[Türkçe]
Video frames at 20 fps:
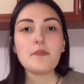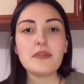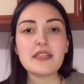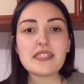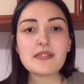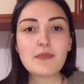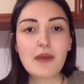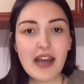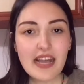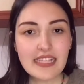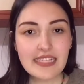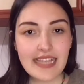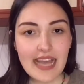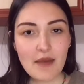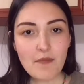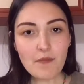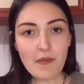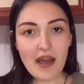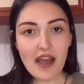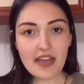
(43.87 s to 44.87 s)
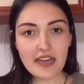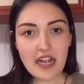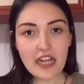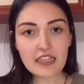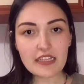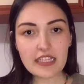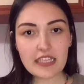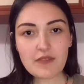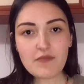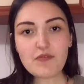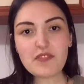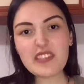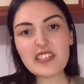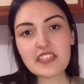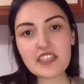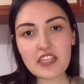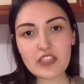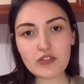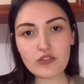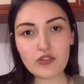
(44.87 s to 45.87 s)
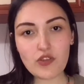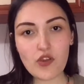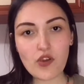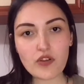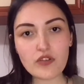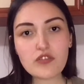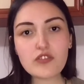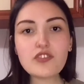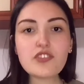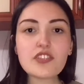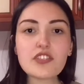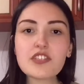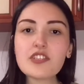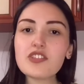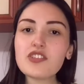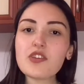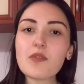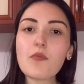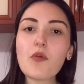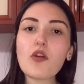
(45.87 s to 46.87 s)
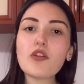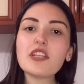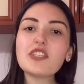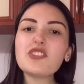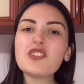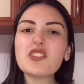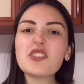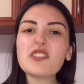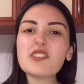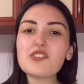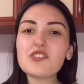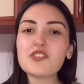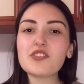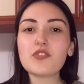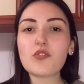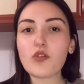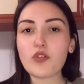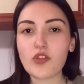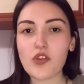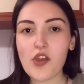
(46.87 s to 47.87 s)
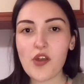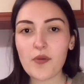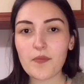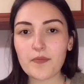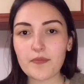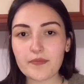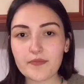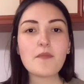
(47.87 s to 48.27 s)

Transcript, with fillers: Biz bazen baharatlayıp fırına atıyoruz. Çıkınca böyle çıtır çıtır oluyor.